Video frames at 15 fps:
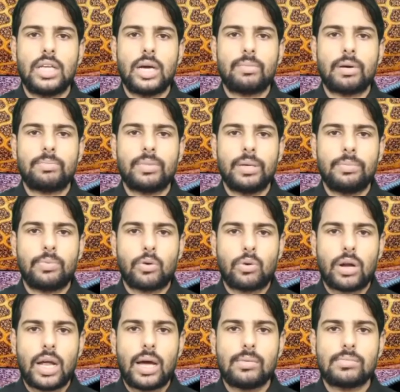अली हम अपने
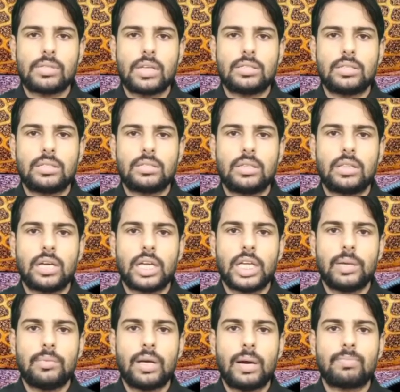प्रोग्राम सच्ची
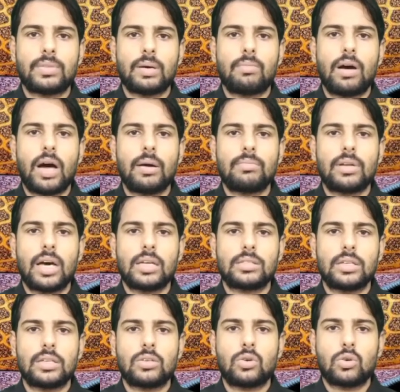ज़िंदगी में आप तमाम
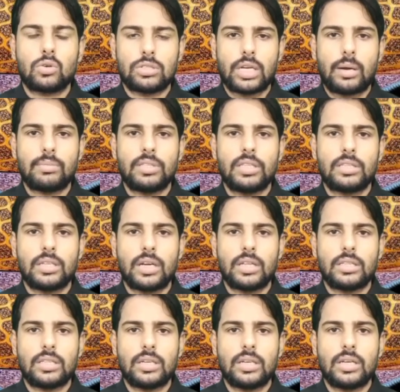नाजरन को खुश आमदीद
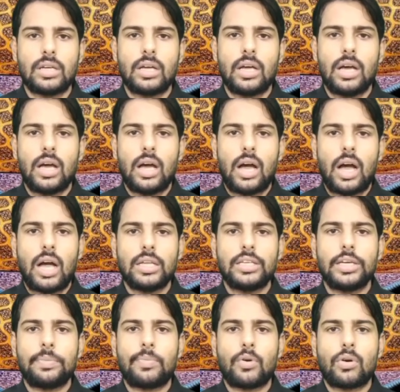कहते हैं
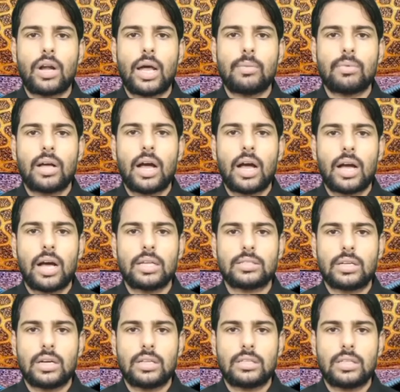आइए प्रोग्राम का
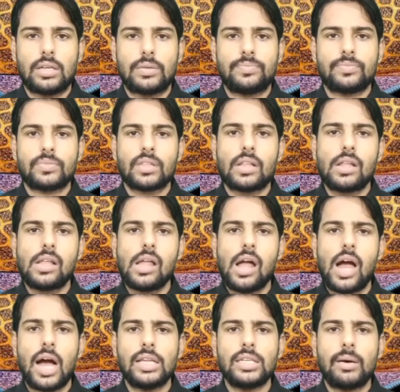आगाज़ करते
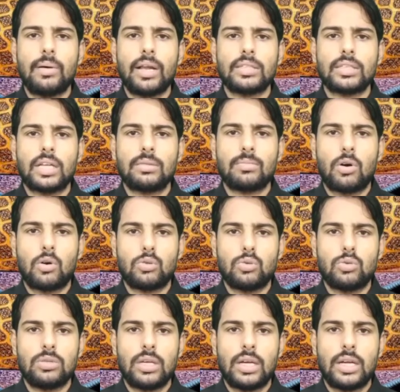हैं आज हमारे साथ
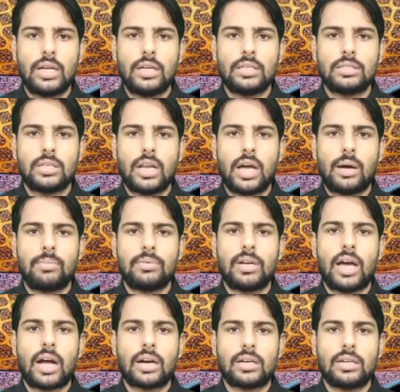मौजूद हैं
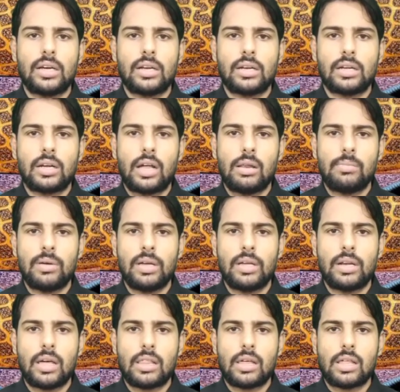जनाब डॉक्टर कलब
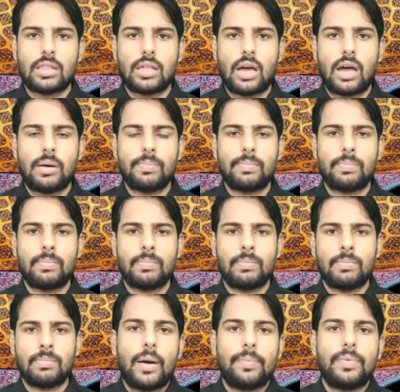रज़ा
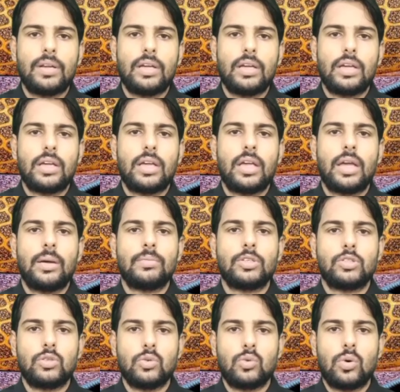साहब आपने ए
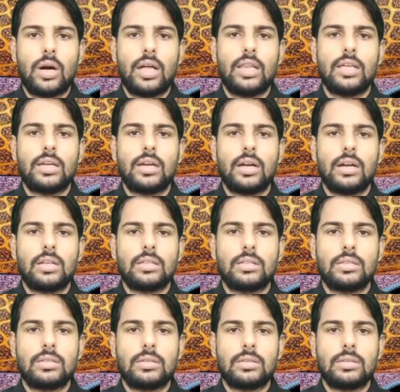एम यू अलीगढ़